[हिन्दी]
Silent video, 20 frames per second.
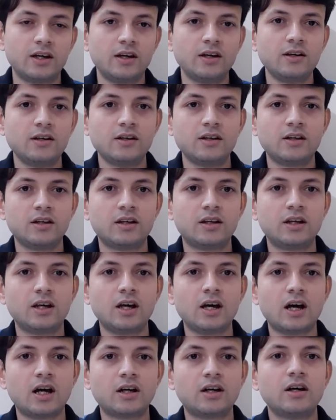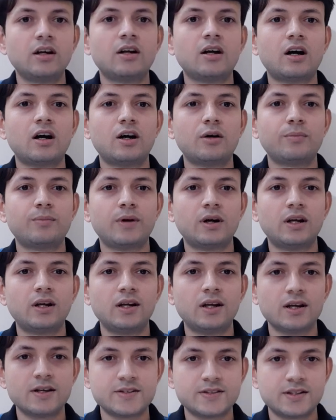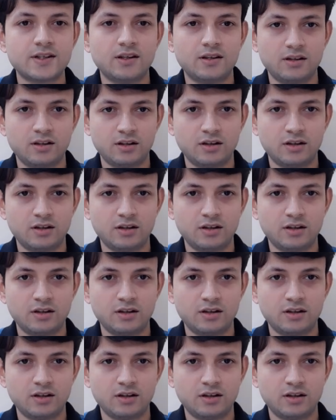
है कि अगर आप अल्लाह से